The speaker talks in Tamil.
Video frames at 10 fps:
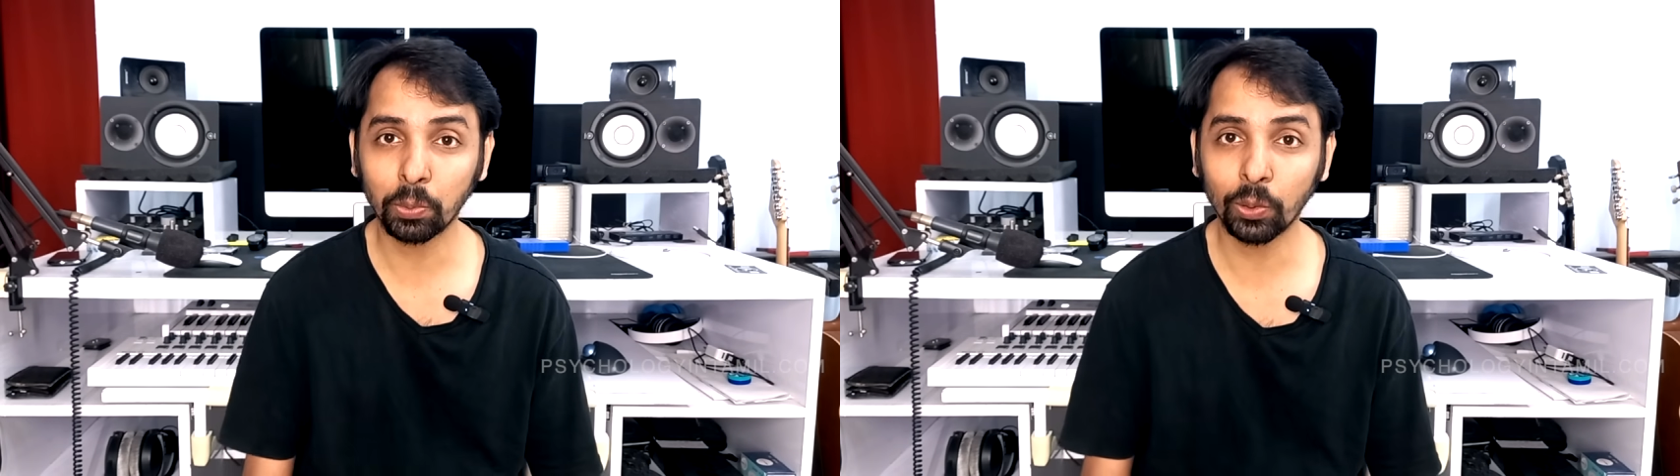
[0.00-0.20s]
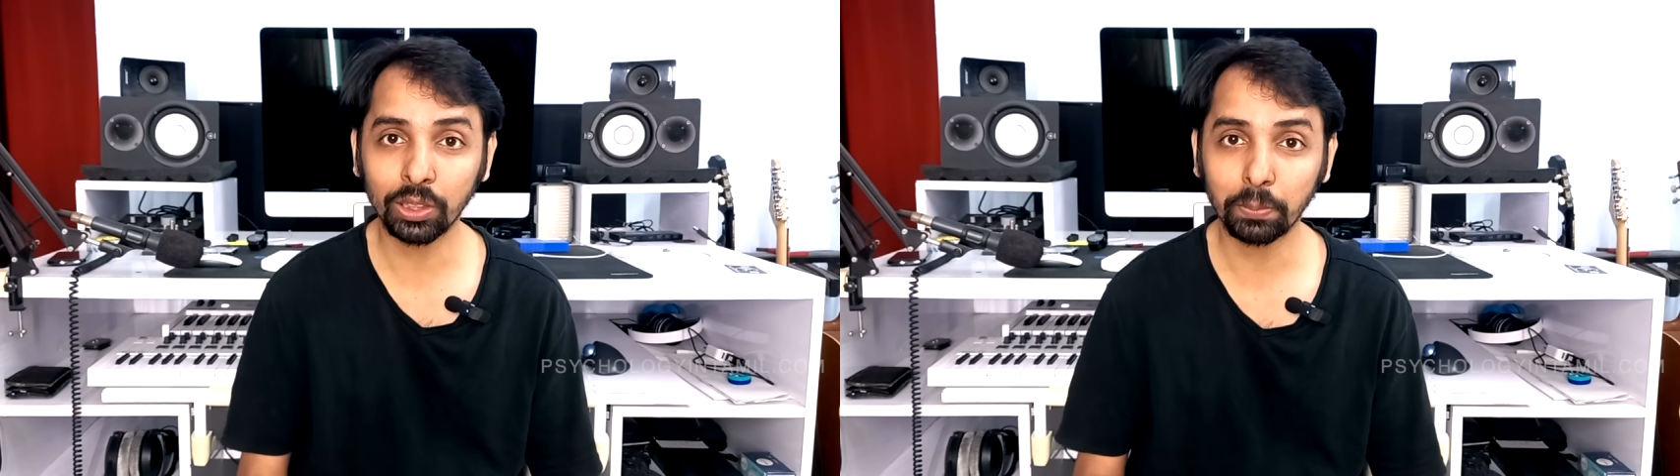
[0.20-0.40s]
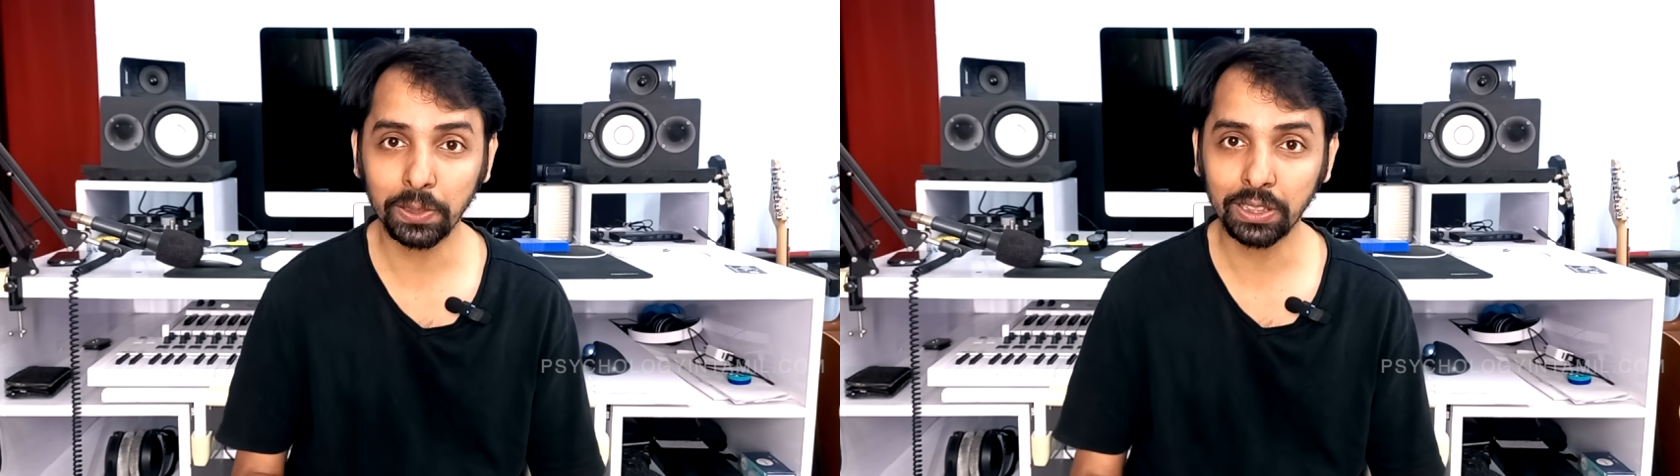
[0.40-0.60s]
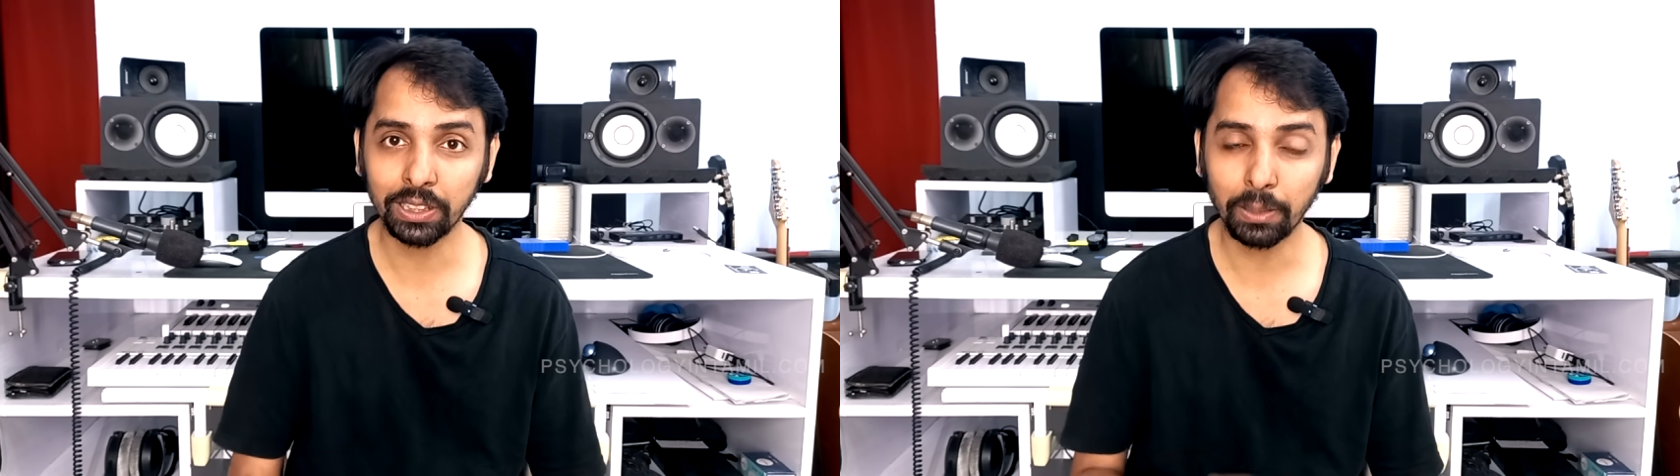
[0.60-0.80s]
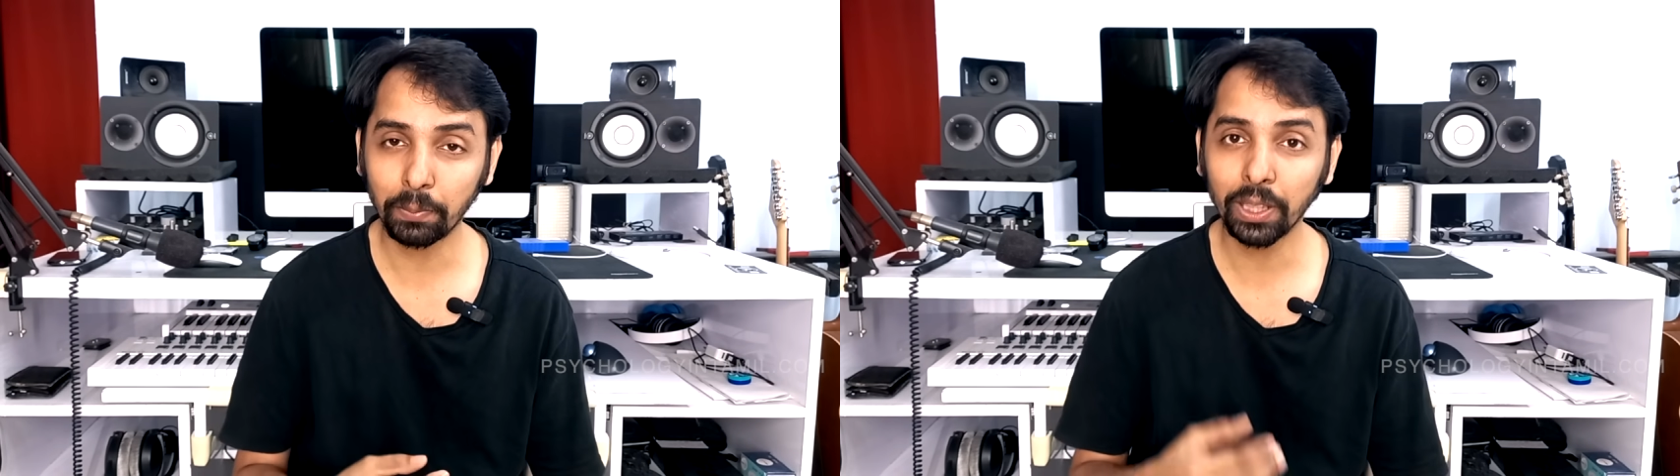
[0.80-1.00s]
புகழ்ந்து
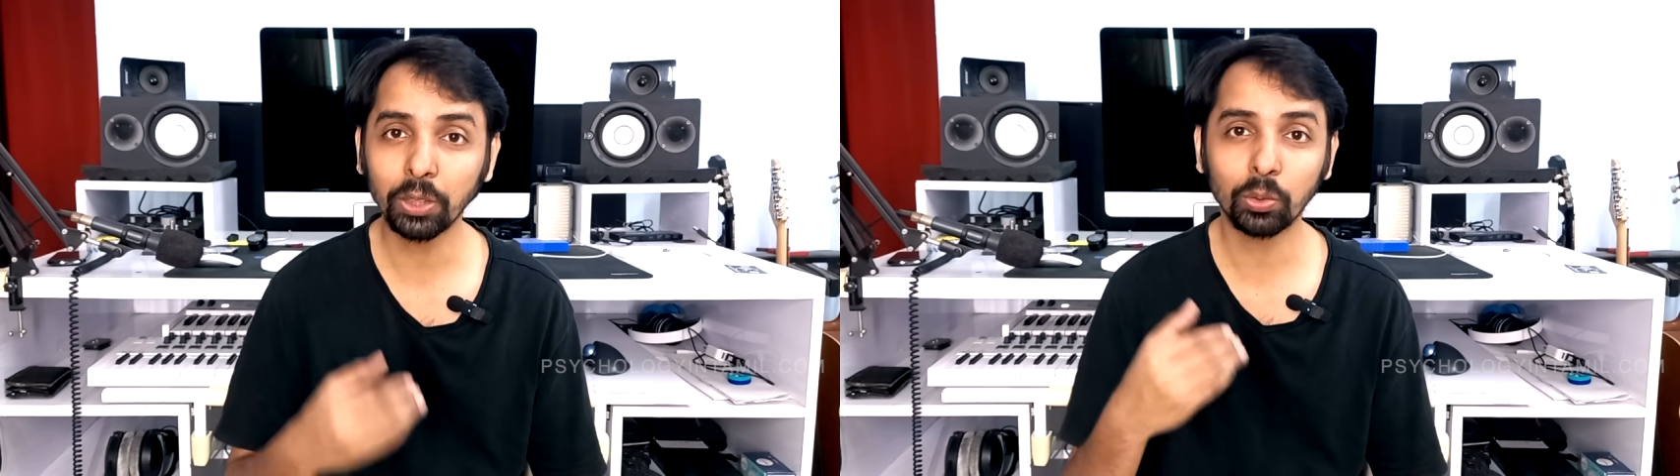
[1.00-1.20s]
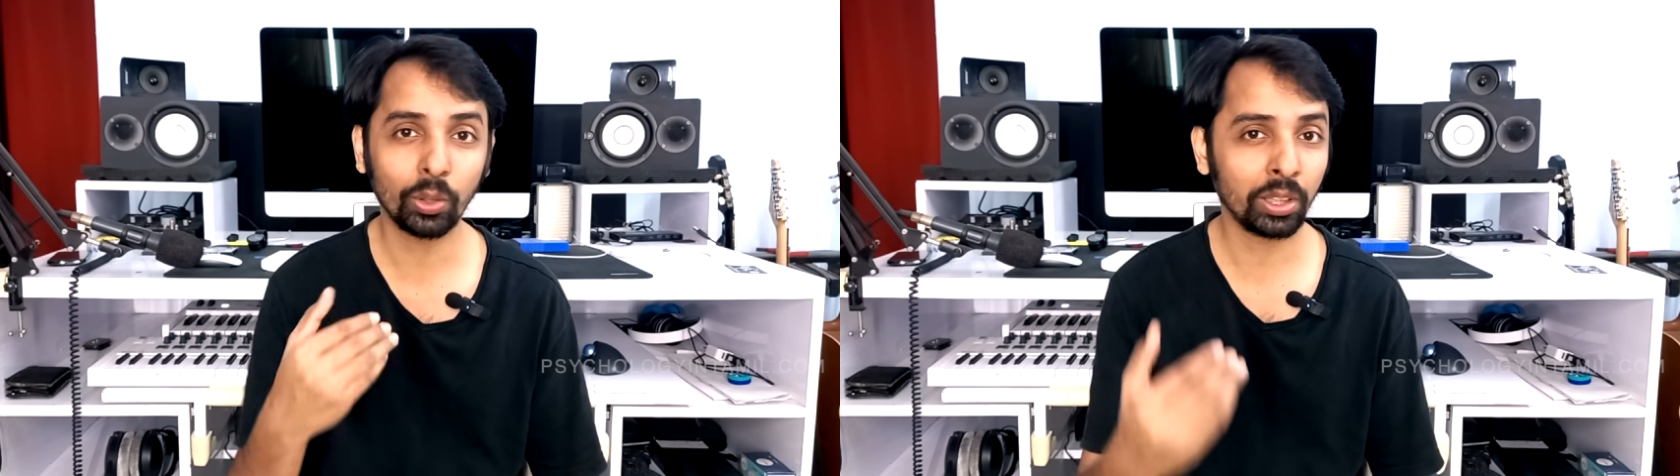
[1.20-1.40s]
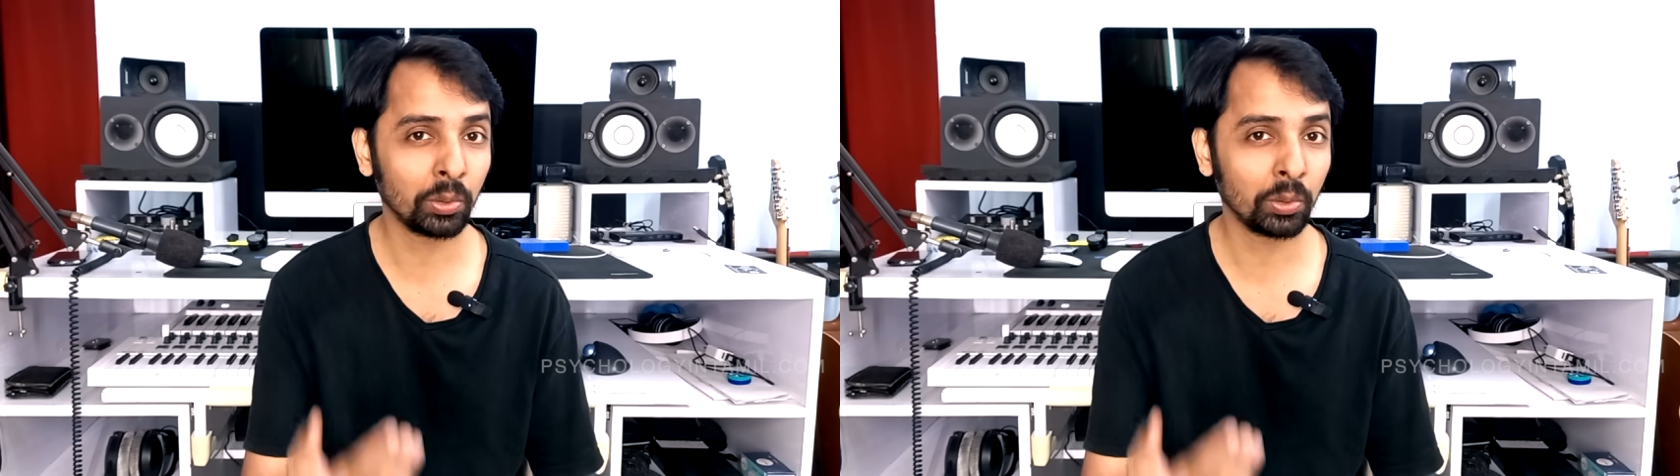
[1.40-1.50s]
பேசுறது எப்படியாவது உங்களுடைய